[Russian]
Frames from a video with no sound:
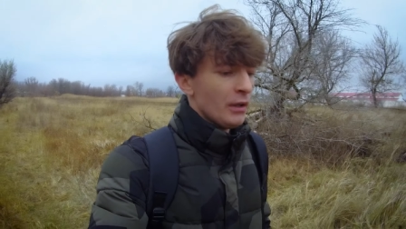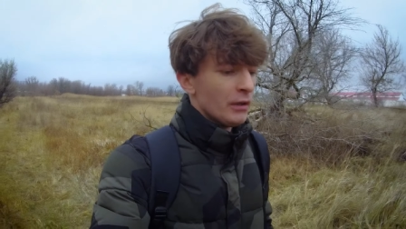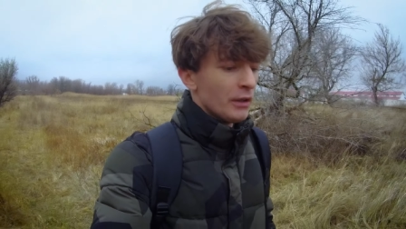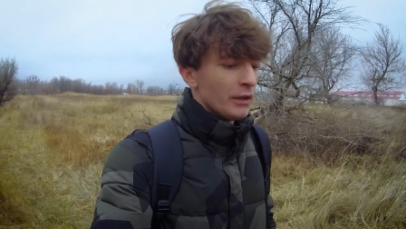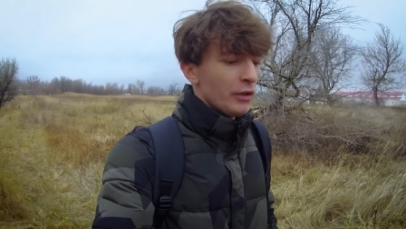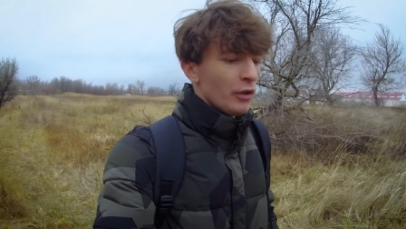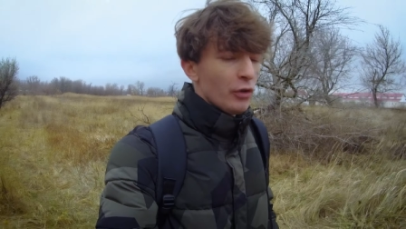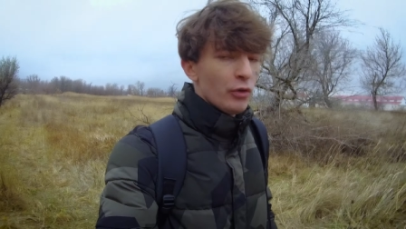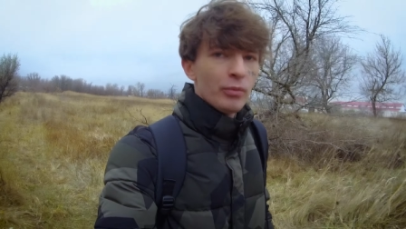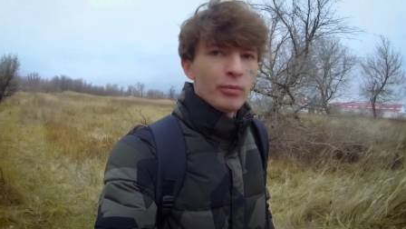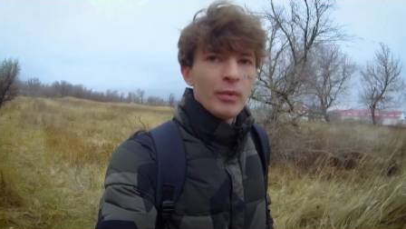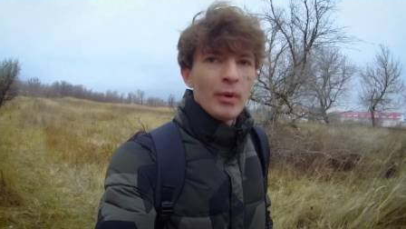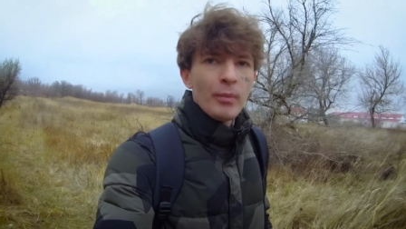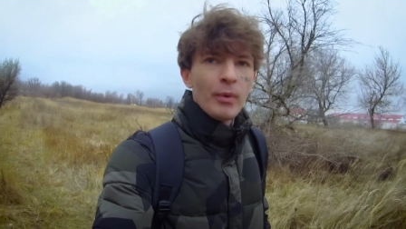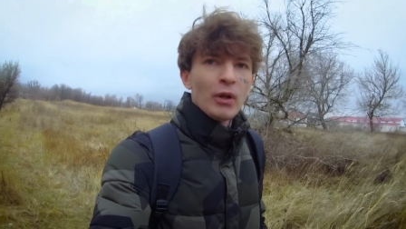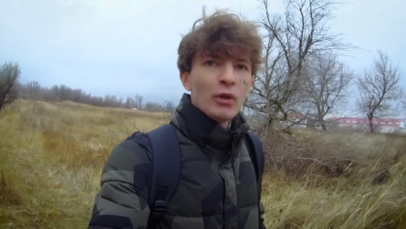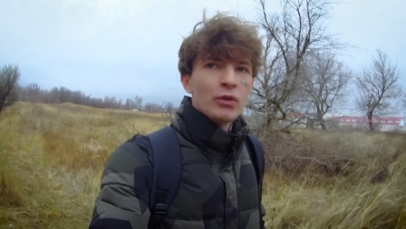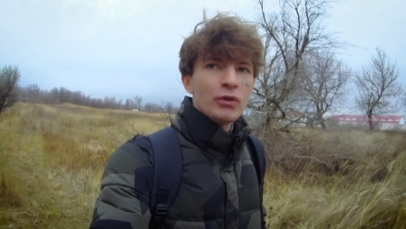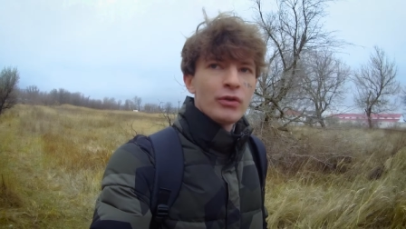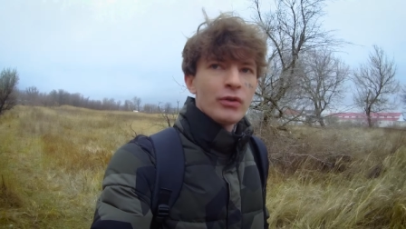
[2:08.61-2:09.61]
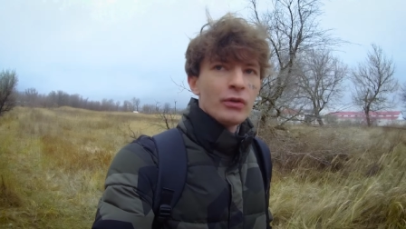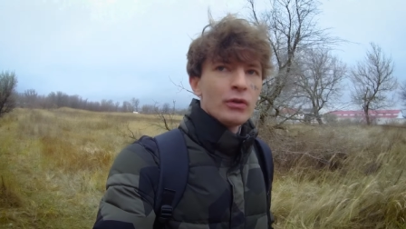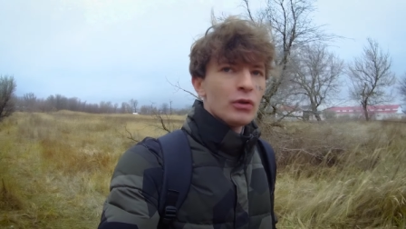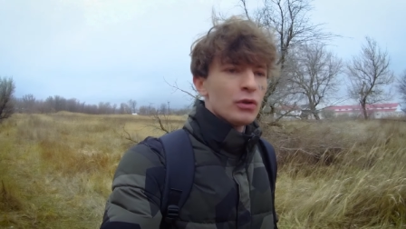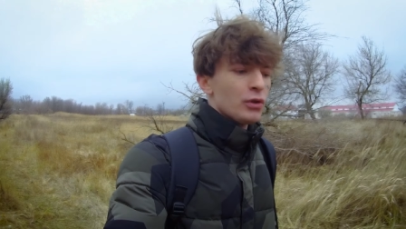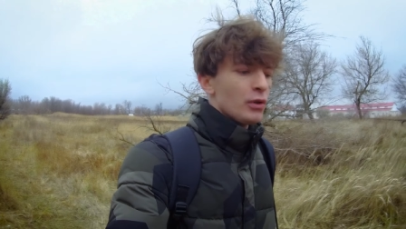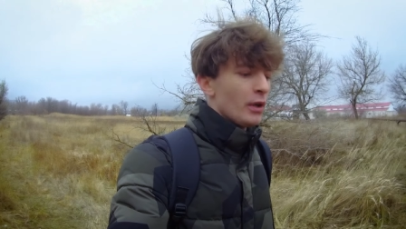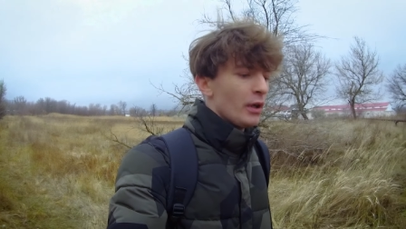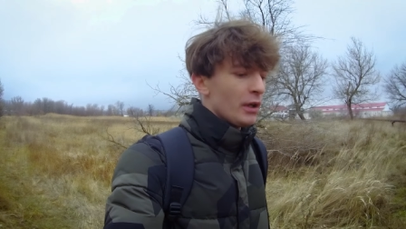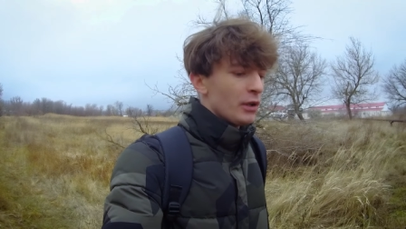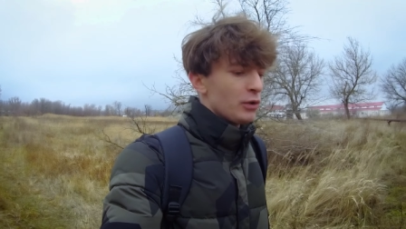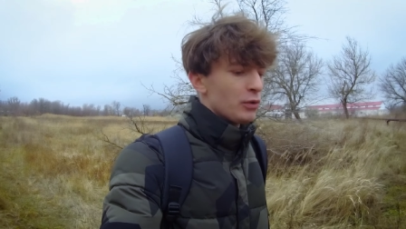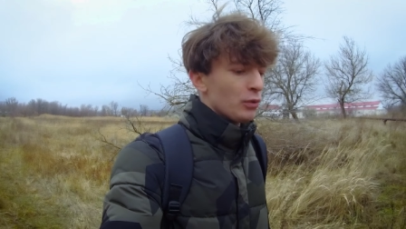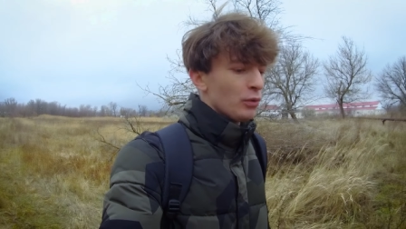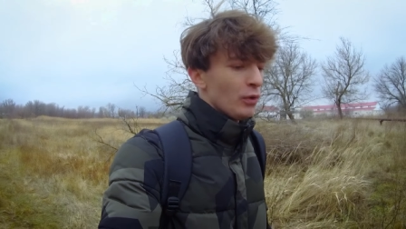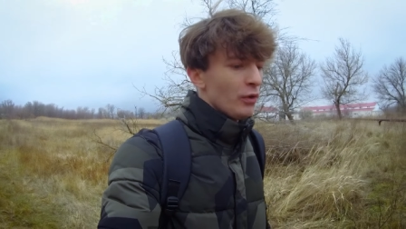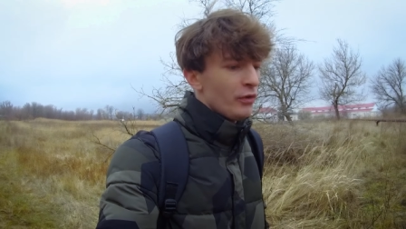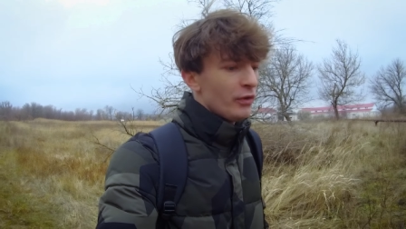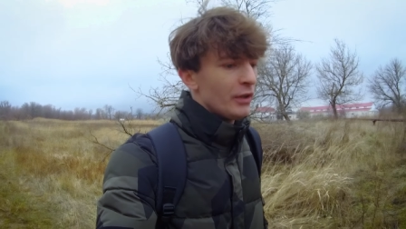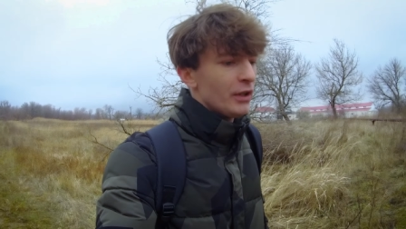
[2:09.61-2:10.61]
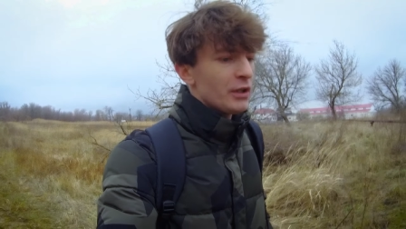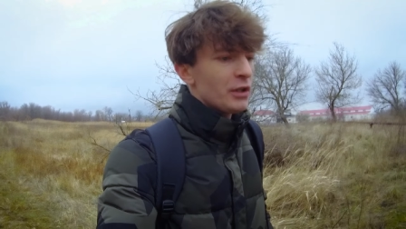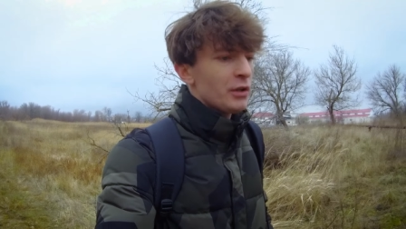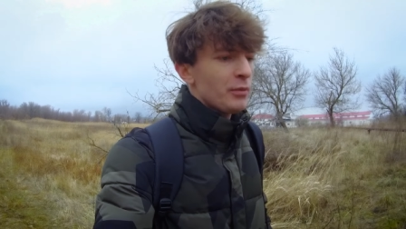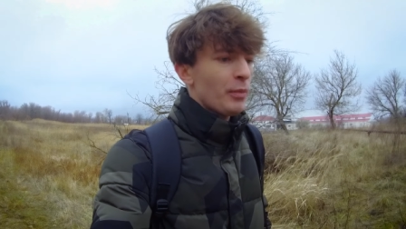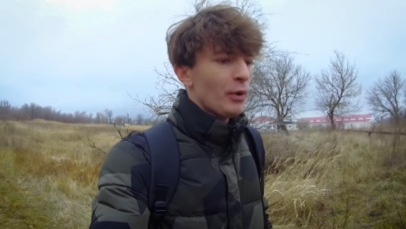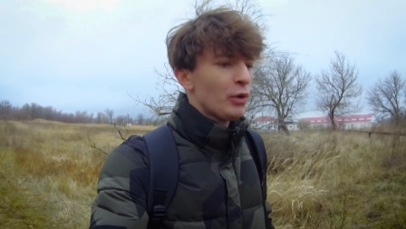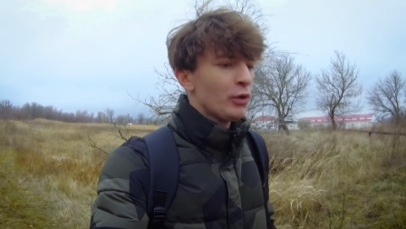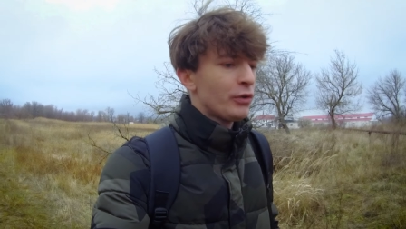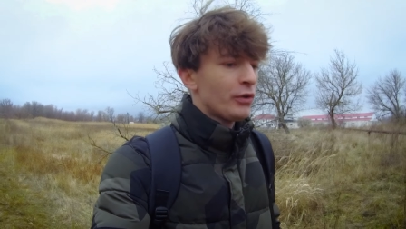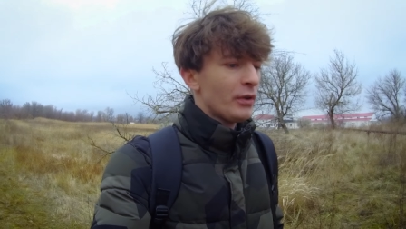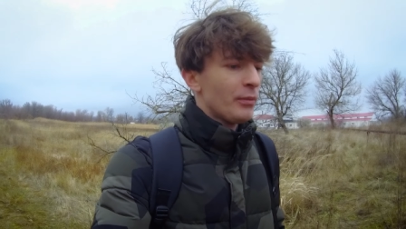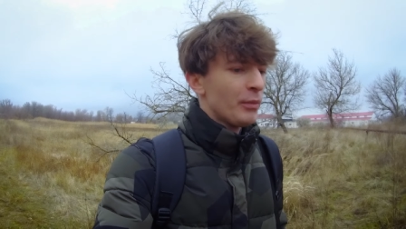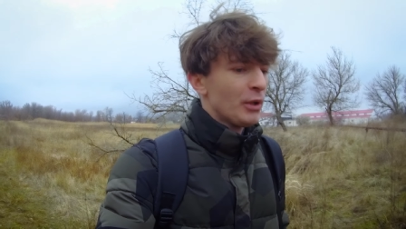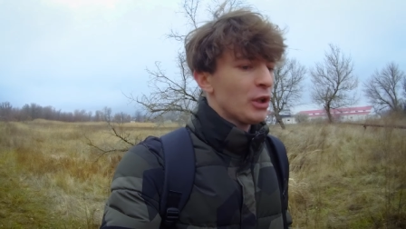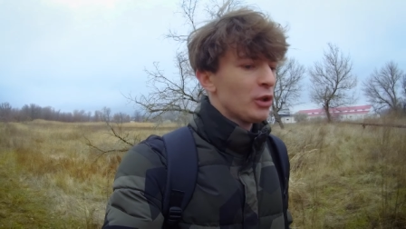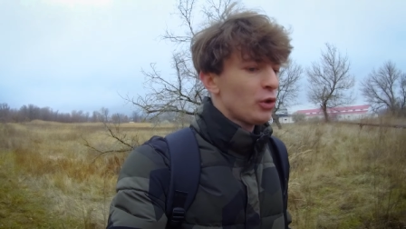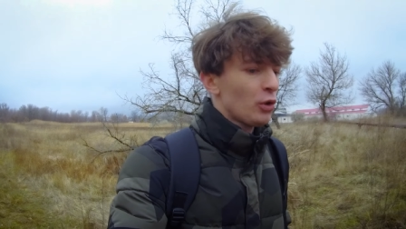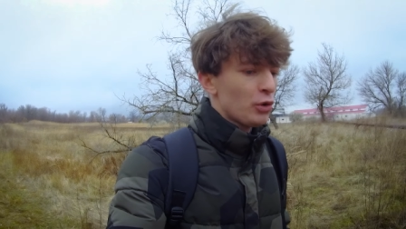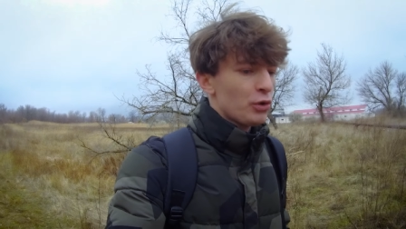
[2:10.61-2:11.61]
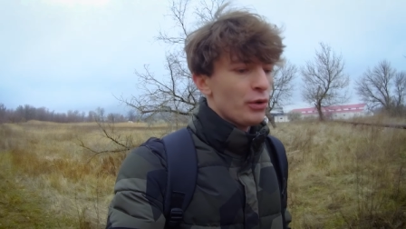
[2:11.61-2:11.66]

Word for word: Надеюсь, у меня получится то, что я хочу. Но если даже не получится именно то,